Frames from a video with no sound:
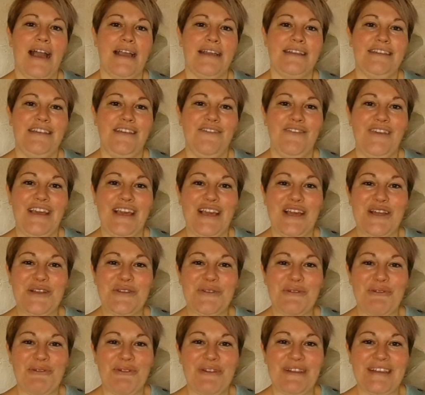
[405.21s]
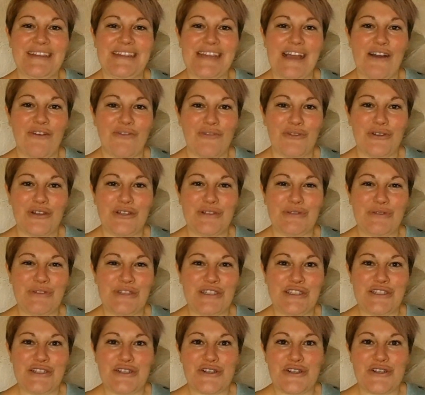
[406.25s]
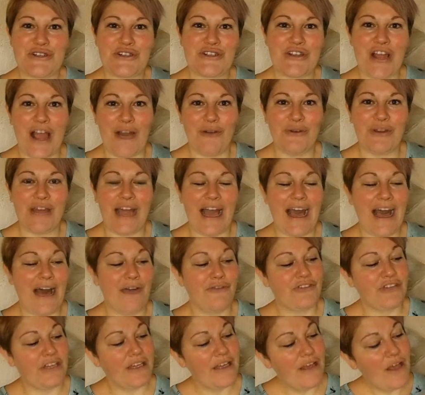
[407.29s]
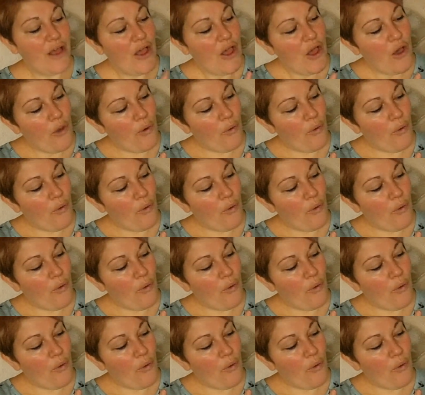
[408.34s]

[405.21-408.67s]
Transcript: aktiviert und auch wirklich so diese schauderhafte.